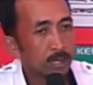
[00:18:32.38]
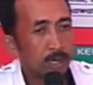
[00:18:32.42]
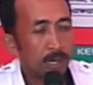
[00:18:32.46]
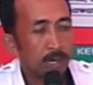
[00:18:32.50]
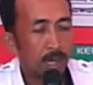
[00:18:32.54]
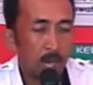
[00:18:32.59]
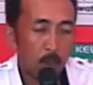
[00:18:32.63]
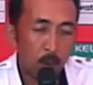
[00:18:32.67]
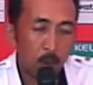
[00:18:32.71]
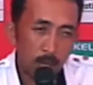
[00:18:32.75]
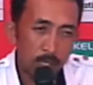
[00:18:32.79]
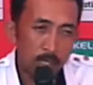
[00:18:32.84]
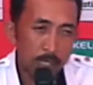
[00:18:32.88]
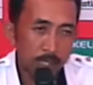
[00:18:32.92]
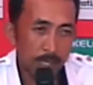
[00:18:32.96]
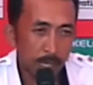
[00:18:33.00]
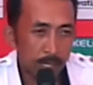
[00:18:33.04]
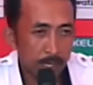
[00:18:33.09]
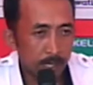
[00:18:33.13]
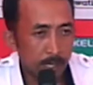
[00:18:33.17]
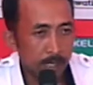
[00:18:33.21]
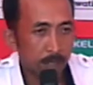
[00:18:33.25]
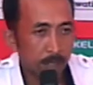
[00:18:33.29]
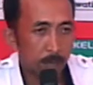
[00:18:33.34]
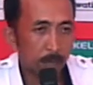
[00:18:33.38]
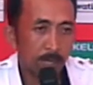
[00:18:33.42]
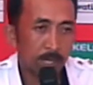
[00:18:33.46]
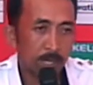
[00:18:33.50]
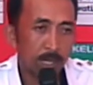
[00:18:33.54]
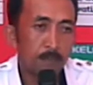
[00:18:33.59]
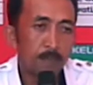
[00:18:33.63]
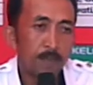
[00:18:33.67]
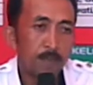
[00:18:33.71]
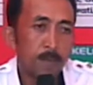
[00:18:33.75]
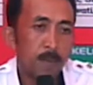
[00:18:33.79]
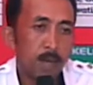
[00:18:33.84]
Nah, awalnya tadi kita
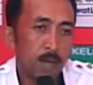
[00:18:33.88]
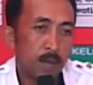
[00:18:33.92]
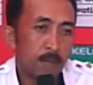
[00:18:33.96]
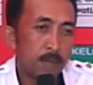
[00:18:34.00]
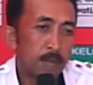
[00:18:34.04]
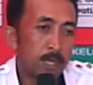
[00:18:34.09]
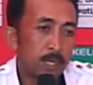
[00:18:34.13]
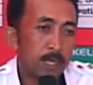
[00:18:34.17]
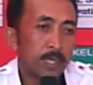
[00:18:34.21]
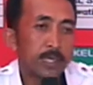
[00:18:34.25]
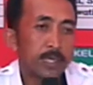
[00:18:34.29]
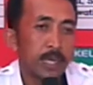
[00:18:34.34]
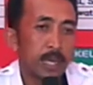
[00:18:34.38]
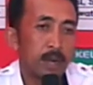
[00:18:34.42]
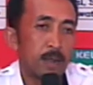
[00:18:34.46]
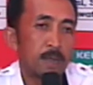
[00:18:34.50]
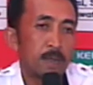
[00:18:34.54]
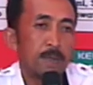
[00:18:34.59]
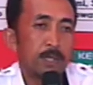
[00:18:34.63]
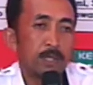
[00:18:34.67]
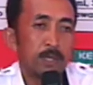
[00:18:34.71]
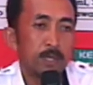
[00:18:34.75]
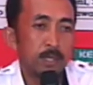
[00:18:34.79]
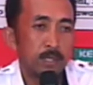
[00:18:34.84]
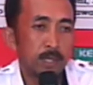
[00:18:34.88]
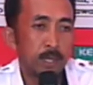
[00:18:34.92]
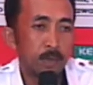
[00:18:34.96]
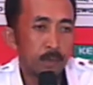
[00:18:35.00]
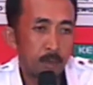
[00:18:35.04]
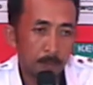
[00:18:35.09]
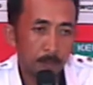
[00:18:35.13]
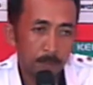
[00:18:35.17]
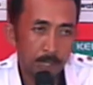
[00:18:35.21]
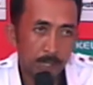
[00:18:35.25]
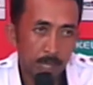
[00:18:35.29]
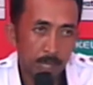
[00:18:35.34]
berikan pemahaman kita rapat kecil
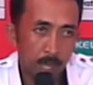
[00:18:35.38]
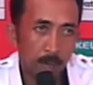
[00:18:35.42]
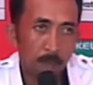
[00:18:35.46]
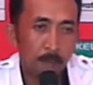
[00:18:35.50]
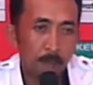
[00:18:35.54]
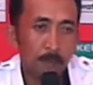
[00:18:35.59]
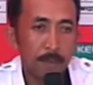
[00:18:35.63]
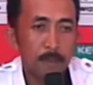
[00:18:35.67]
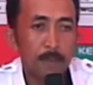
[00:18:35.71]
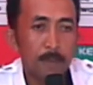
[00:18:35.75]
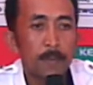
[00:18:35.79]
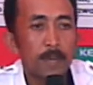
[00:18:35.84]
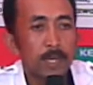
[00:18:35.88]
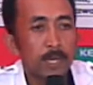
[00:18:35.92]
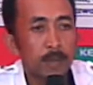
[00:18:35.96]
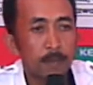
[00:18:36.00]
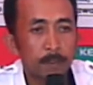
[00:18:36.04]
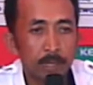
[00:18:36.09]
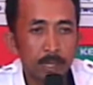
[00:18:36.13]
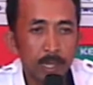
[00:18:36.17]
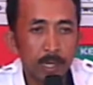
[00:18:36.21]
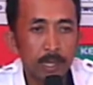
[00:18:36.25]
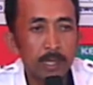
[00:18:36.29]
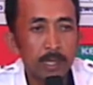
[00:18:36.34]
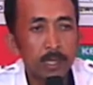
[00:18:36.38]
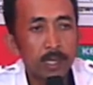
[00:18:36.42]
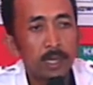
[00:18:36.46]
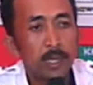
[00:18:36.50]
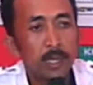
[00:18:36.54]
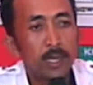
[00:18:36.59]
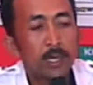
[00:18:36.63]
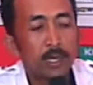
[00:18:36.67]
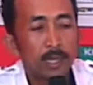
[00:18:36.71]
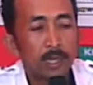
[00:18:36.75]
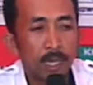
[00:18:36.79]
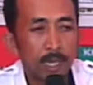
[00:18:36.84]
meminta apa memang yang menjadi
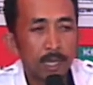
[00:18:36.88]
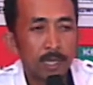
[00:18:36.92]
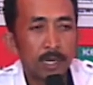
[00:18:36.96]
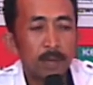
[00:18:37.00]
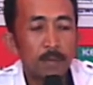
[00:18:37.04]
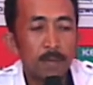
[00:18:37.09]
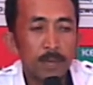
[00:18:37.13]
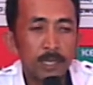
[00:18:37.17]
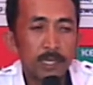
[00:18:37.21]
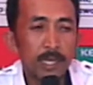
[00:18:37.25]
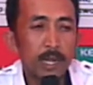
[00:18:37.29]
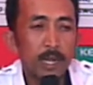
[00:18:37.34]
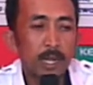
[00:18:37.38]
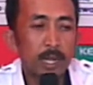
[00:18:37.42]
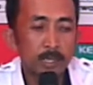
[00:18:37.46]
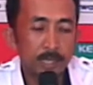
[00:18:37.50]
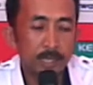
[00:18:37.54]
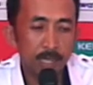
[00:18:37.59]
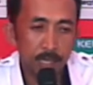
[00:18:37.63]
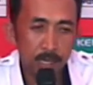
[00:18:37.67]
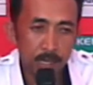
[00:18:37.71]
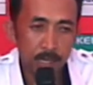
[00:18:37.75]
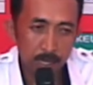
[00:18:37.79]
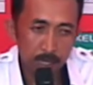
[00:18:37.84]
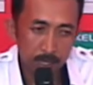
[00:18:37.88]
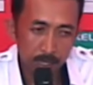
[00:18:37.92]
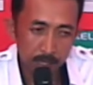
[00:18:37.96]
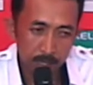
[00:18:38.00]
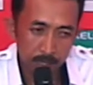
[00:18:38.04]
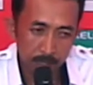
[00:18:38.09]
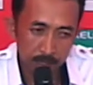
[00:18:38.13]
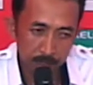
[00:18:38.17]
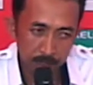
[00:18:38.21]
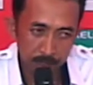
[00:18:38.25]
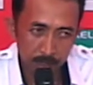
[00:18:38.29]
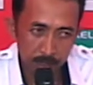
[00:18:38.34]
keinginan masyarakat sehingga
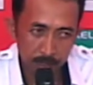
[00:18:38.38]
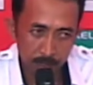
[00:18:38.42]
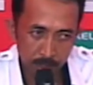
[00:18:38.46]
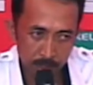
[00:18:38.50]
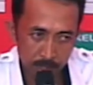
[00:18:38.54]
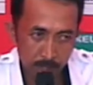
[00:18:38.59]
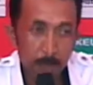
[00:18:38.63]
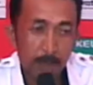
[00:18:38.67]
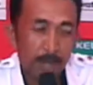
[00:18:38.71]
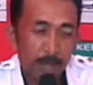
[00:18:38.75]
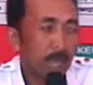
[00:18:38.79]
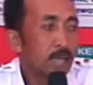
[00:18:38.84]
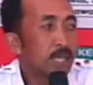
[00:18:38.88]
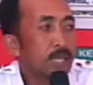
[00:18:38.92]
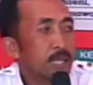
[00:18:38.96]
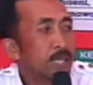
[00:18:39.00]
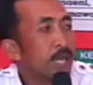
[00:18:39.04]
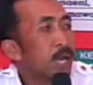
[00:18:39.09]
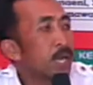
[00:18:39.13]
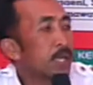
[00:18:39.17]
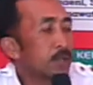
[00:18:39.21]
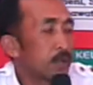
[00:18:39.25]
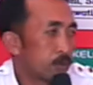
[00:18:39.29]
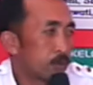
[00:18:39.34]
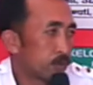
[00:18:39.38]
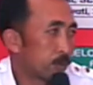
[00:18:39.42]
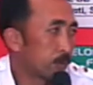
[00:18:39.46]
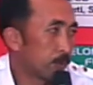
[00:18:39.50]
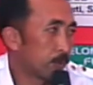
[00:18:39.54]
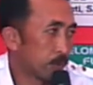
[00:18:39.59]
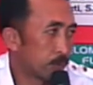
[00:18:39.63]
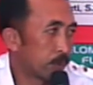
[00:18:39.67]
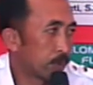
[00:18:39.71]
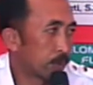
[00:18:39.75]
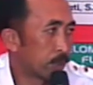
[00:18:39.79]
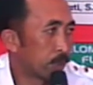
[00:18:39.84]
eh, dilebarkannya jalan tersebut
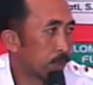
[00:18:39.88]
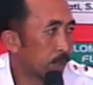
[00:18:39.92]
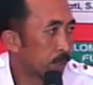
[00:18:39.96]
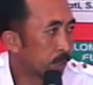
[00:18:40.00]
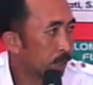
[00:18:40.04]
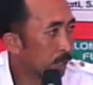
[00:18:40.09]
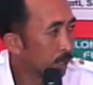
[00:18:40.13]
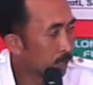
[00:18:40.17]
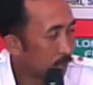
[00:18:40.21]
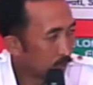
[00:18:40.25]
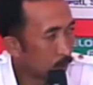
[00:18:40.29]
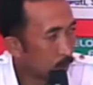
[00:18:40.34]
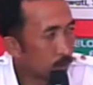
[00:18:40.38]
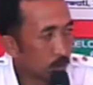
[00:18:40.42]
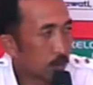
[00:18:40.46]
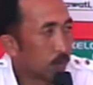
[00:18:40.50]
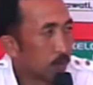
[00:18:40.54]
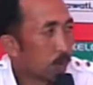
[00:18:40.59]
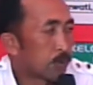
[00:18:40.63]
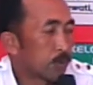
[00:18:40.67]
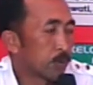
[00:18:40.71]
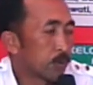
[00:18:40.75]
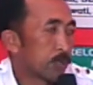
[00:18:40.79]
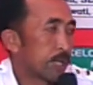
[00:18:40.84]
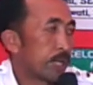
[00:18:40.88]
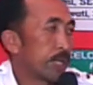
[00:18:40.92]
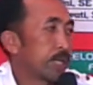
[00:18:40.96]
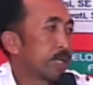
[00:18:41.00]
untuk ke dusun-dusun ini.